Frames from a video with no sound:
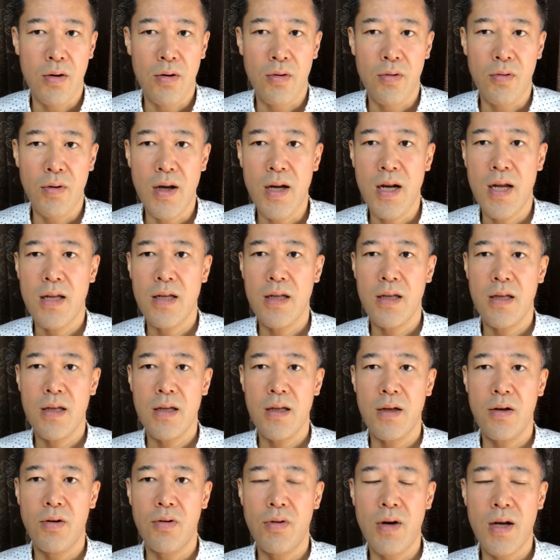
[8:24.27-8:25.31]
お
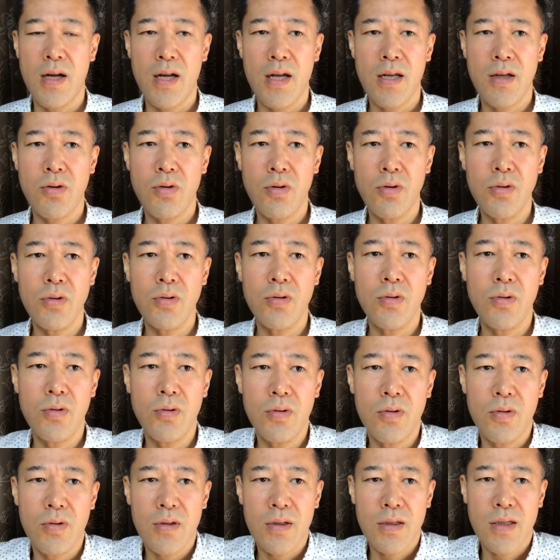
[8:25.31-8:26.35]
笑い
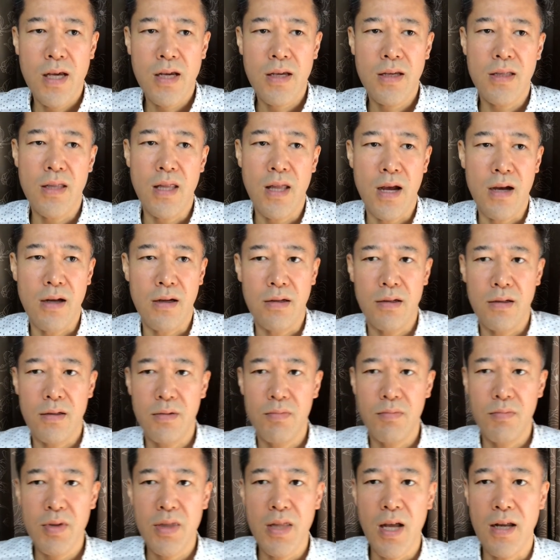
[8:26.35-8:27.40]
コント劇団
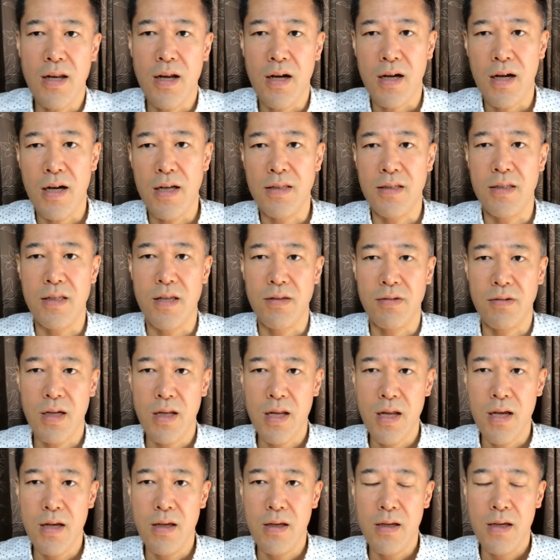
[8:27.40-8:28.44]
みたいな感じですか
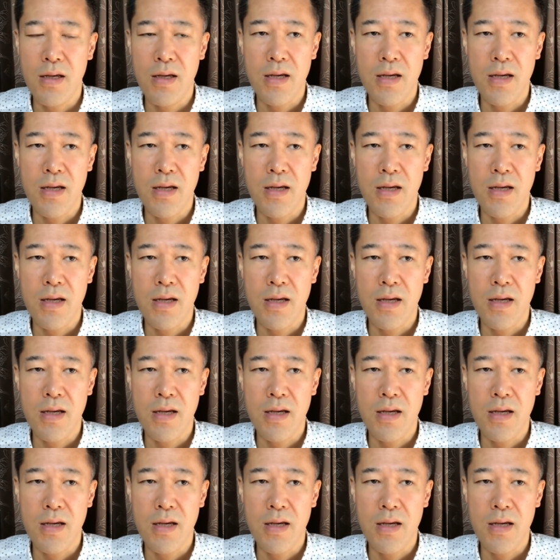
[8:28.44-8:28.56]
ね。